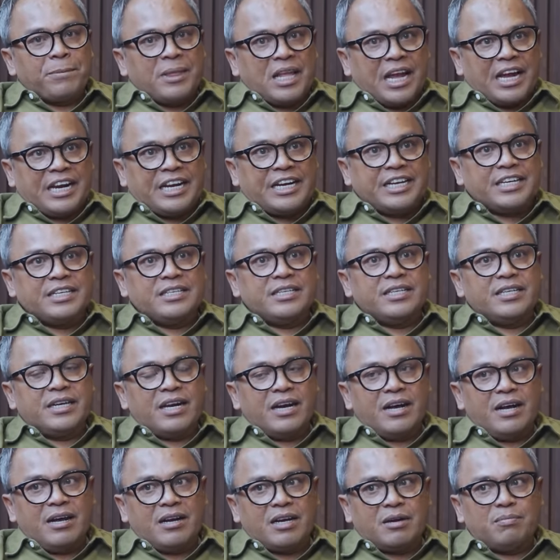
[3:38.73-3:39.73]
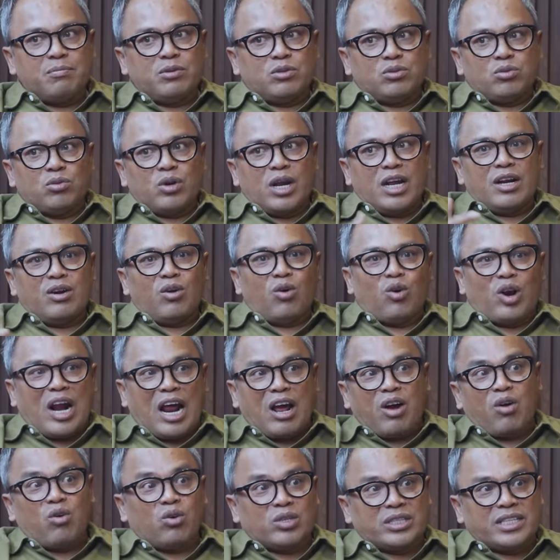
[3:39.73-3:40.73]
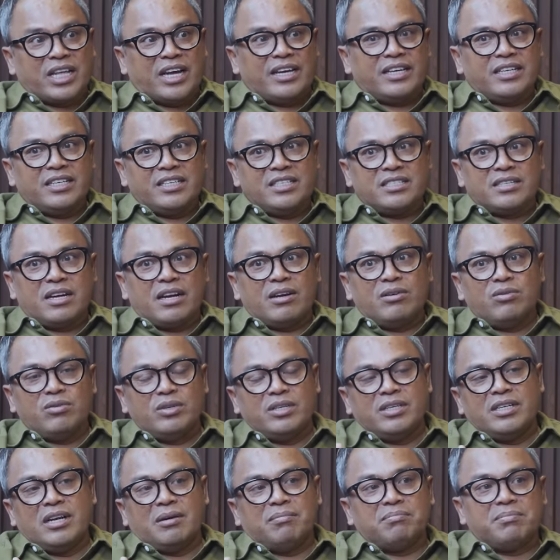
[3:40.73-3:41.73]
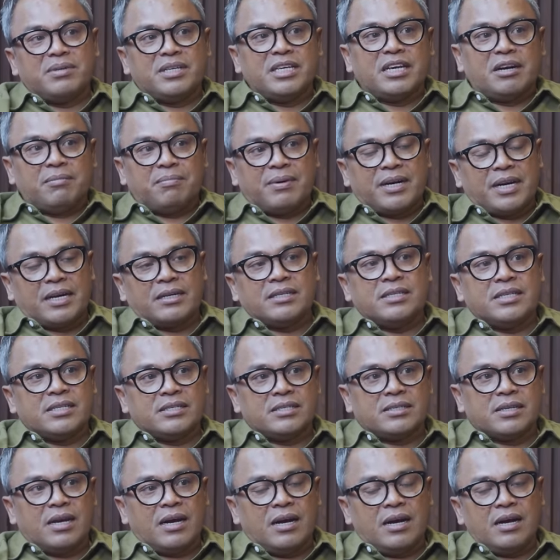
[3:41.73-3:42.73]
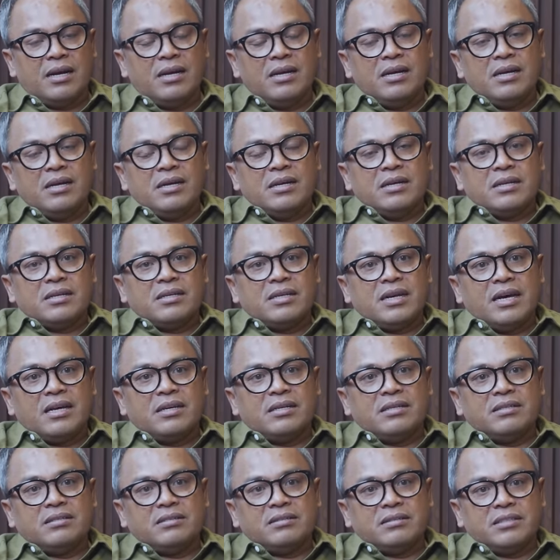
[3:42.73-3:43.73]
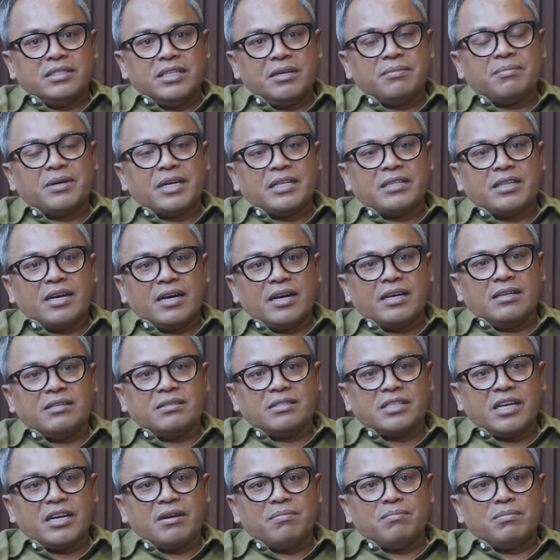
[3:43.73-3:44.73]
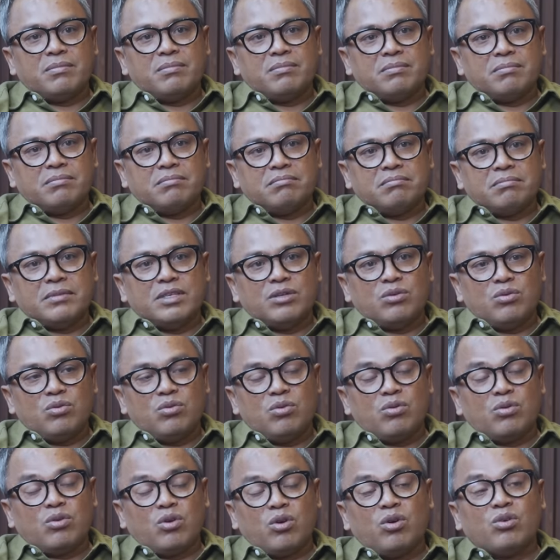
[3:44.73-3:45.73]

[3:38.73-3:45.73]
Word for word: Karena dia kebetulan orang kota ini selalu didampingi aparat desa. Hmm. Dan dia mengatakan saya mendukung